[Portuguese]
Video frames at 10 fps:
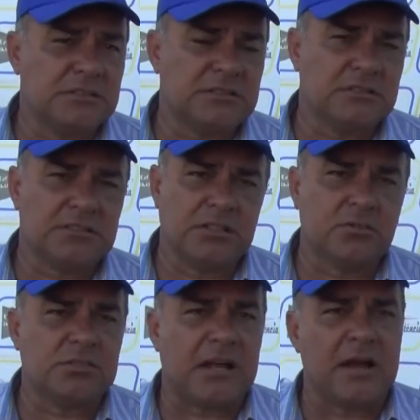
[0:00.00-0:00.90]
E esses
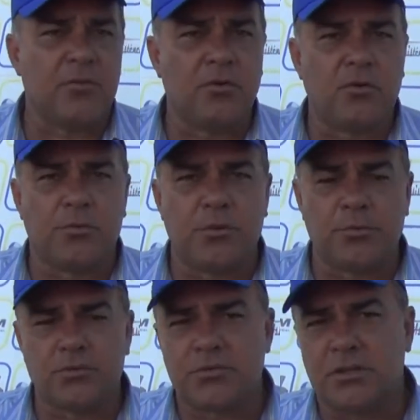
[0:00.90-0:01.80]
erros acabou
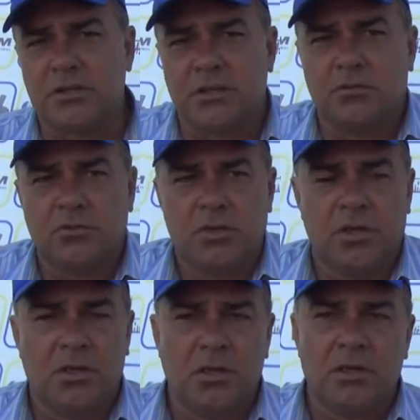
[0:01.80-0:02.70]
proporcionando
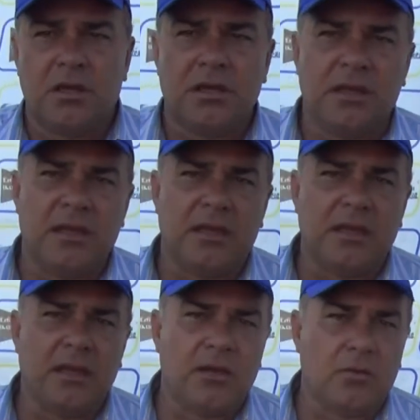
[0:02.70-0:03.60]

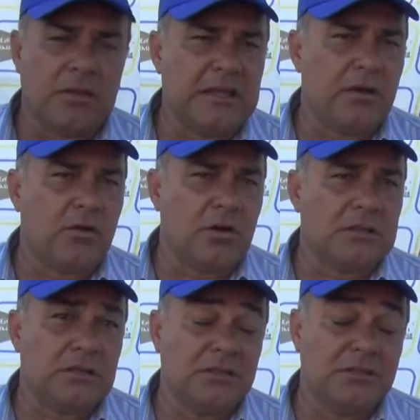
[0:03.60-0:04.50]
é, uma
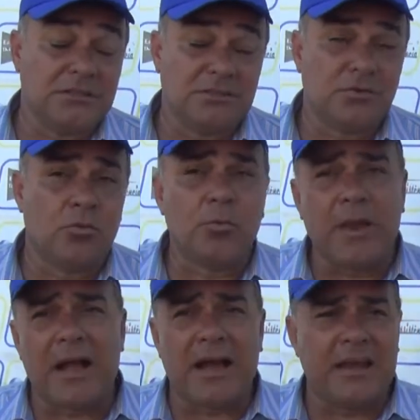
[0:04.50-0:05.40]
derrota e com um
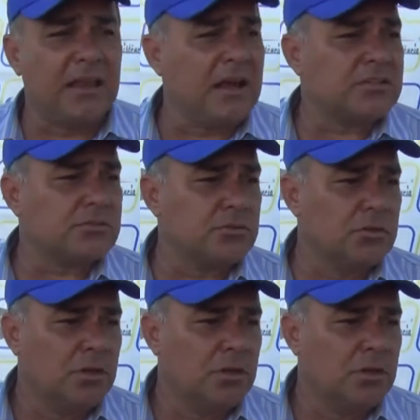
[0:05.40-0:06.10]
placar elástico.